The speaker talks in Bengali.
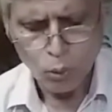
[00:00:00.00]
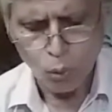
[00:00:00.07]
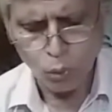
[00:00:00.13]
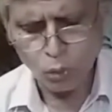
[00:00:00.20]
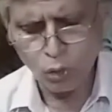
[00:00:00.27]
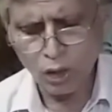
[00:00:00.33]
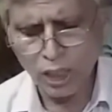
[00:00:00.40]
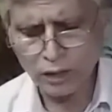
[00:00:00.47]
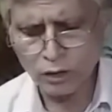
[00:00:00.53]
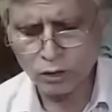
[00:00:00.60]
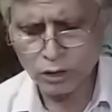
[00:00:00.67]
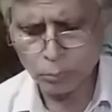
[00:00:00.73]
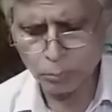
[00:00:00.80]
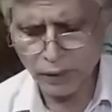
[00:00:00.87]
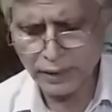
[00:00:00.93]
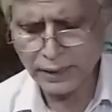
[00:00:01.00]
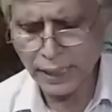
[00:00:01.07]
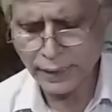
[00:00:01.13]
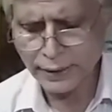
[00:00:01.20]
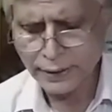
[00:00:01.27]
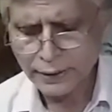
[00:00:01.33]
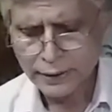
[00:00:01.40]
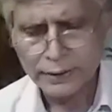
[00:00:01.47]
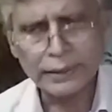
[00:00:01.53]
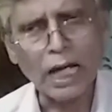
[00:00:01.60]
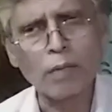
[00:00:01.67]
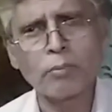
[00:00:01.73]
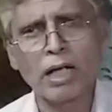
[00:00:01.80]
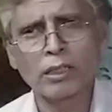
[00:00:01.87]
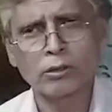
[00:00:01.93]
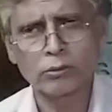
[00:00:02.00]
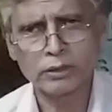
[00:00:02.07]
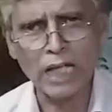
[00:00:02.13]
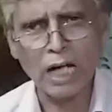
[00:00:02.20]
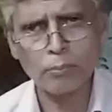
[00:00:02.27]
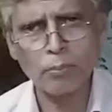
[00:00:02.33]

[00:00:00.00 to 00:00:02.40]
ঔরঙ্গা নদী পেরিয়েই ডাক বাংলো ডাক